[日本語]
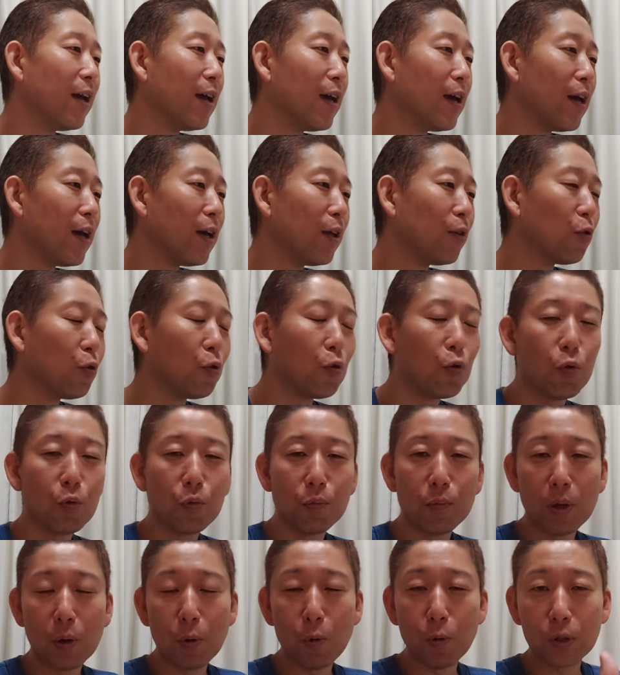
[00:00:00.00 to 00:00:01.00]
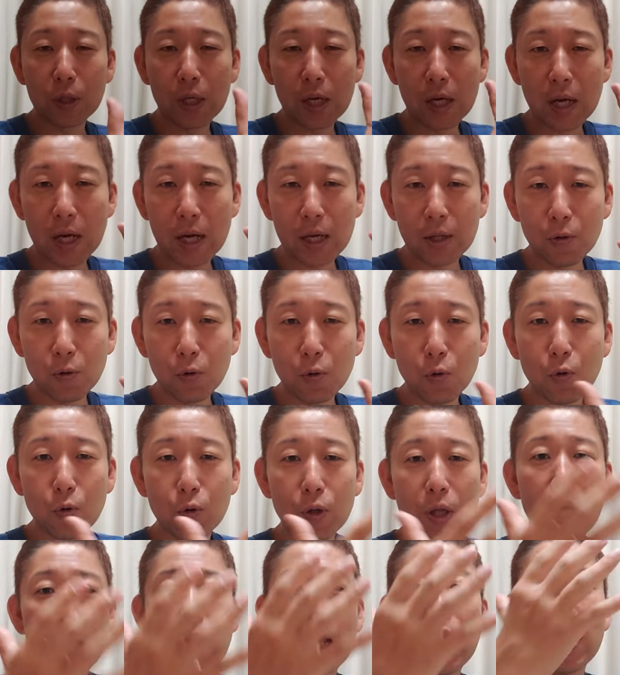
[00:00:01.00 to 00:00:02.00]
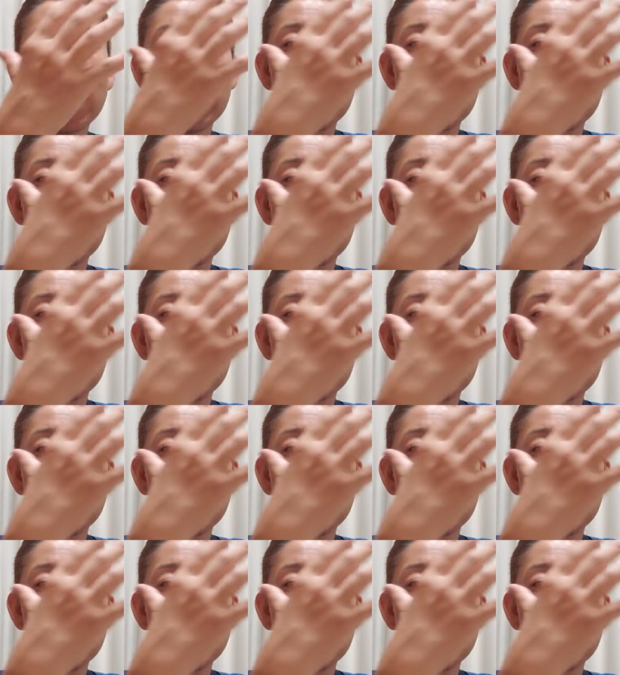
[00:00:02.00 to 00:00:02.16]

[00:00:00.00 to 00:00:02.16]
えー、その、まあ、お互いのこうね